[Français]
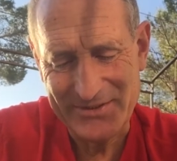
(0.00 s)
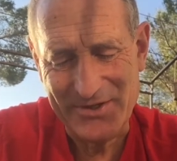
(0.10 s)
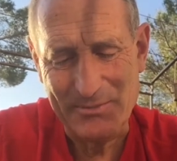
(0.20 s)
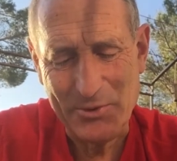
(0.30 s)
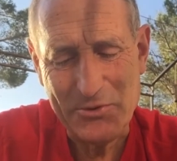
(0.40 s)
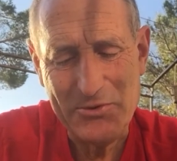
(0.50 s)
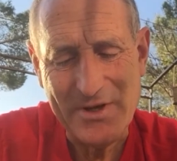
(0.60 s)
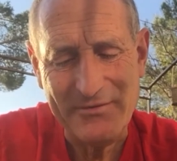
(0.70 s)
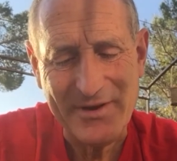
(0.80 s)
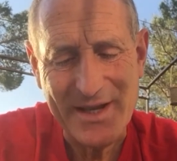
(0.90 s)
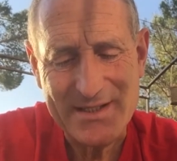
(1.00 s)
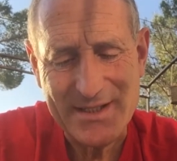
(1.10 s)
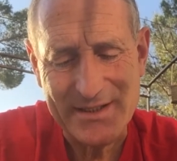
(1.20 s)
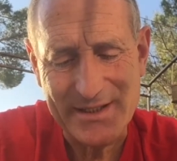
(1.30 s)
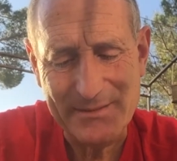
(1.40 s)
J'aime beaucoup la
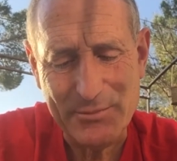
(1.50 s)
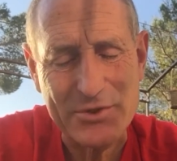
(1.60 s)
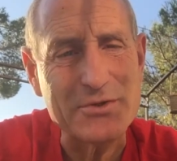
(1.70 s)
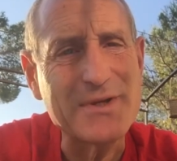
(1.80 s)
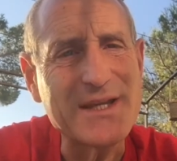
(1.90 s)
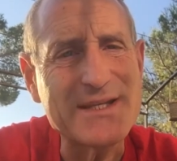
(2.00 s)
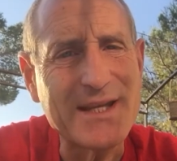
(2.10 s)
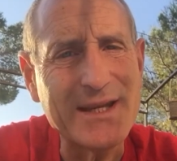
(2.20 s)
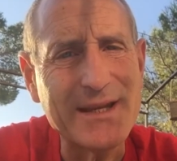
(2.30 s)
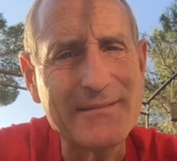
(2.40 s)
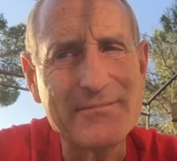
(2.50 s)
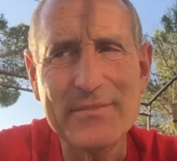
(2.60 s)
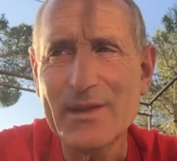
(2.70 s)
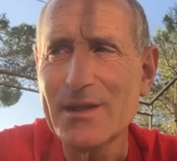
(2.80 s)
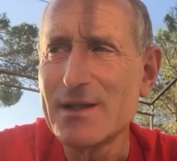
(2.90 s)
phrase qui dit « Pour celui qui sait,
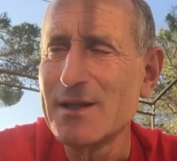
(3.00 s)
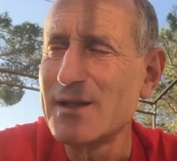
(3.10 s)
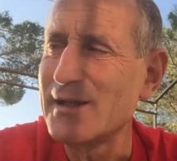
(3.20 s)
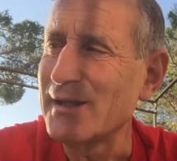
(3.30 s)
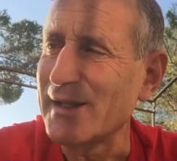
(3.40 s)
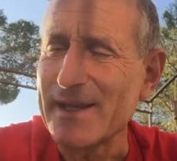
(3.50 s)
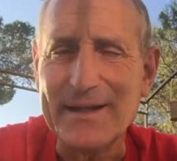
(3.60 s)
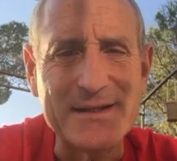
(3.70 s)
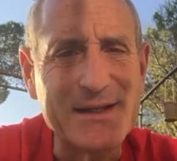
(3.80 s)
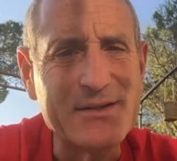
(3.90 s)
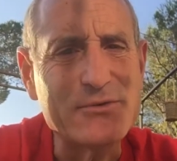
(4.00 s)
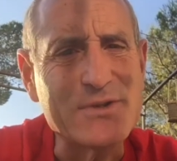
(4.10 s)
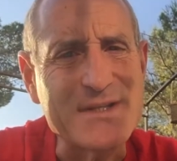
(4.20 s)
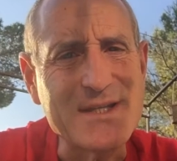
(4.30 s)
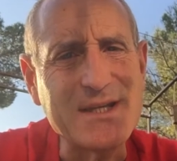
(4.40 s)
regardez
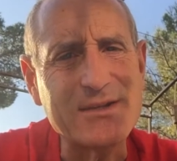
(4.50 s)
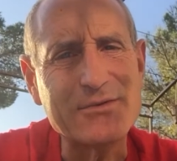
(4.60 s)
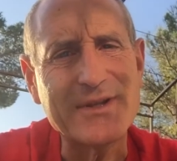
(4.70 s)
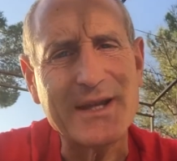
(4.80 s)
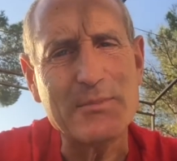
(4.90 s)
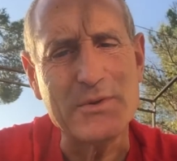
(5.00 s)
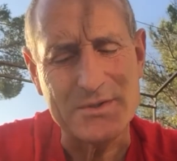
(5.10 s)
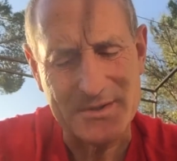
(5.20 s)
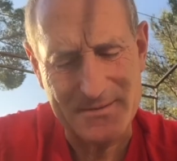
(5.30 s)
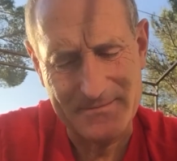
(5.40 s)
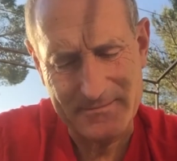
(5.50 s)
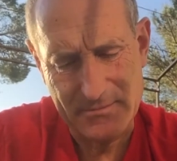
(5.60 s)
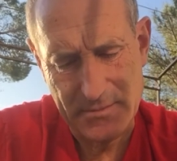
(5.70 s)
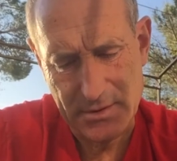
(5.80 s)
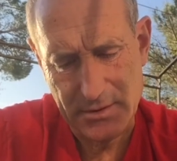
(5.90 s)
tout est signes et tout est réponse ».
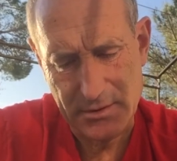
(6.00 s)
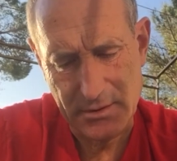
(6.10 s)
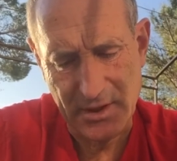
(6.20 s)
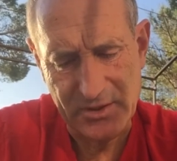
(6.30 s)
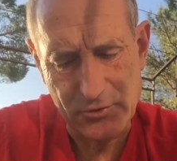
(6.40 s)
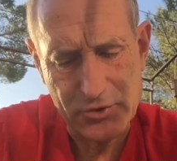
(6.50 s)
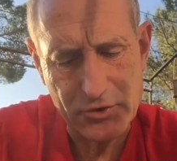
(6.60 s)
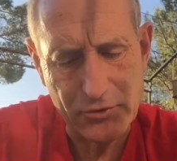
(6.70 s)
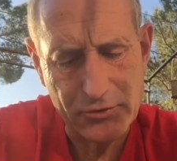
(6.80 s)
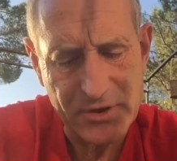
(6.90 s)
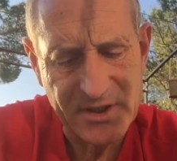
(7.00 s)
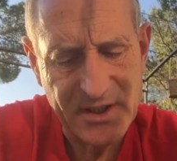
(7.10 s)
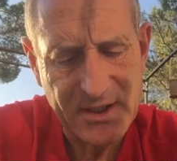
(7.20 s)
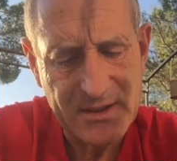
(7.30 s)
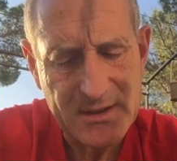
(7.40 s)
Dans la notion
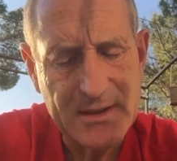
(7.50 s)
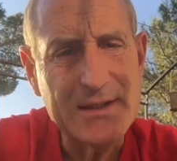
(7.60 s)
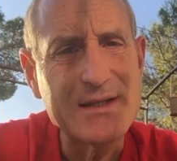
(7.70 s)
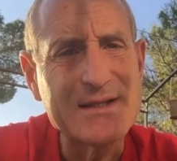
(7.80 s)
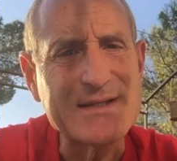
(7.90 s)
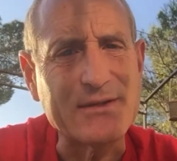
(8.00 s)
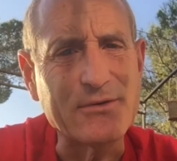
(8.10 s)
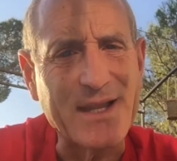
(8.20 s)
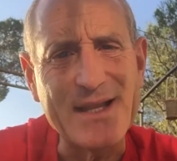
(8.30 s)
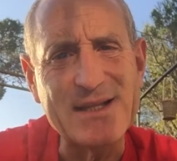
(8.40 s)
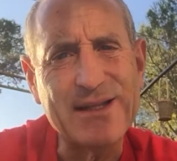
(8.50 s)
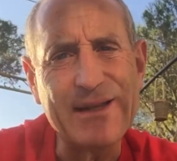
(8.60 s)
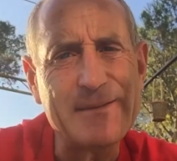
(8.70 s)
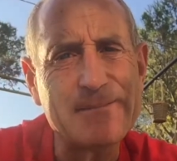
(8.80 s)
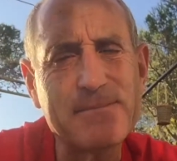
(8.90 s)
d'unité, c'est une
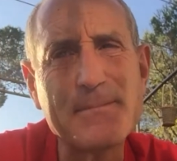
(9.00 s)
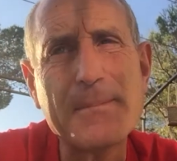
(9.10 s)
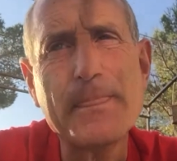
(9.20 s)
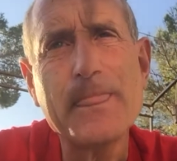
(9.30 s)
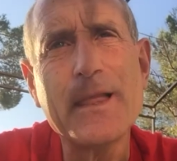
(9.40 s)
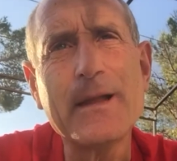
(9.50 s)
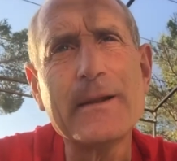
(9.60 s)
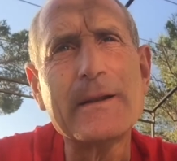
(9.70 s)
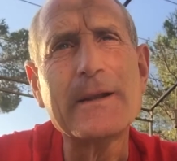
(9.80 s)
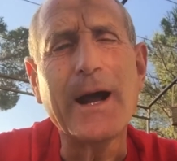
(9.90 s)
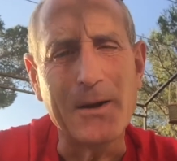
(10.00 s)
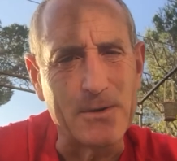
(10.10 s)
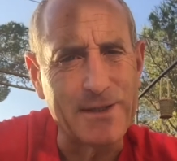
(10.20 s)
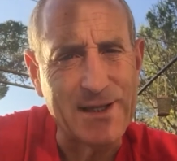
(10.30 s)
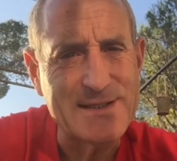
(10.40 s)
réalité.
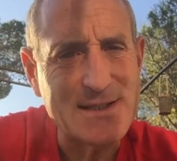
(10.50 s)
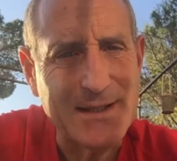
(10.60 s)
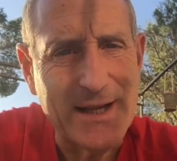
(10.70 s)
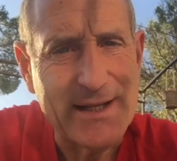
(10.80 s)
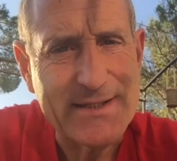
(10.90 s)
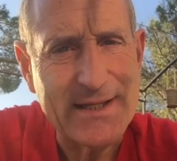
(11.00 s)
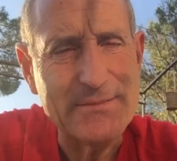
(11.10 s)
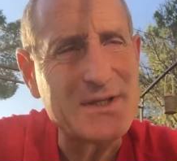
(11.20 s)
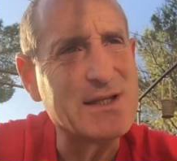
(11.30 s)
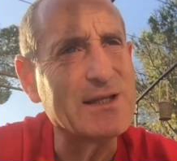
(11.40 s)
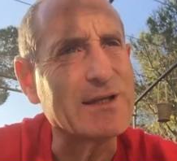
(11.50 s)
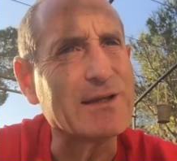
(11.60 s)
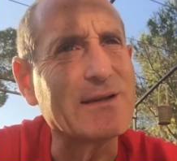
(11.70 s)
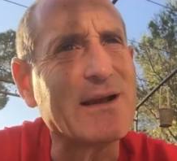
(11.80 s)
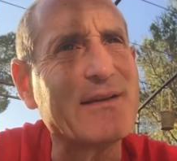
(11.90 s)
Alors qu'est-ce qu'elle essaie de me dire
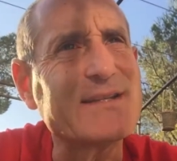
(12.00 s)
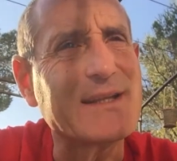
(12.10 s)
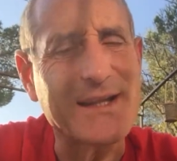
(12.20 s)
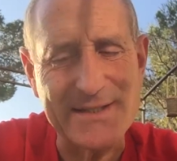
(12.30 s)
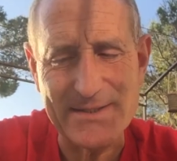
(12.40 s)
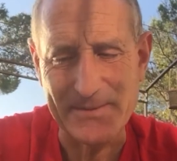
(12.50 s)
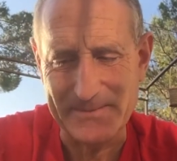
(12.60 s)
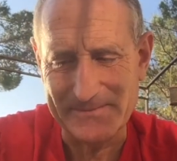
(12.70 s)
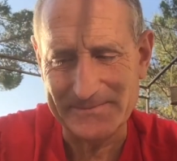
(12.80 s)
avec cette question.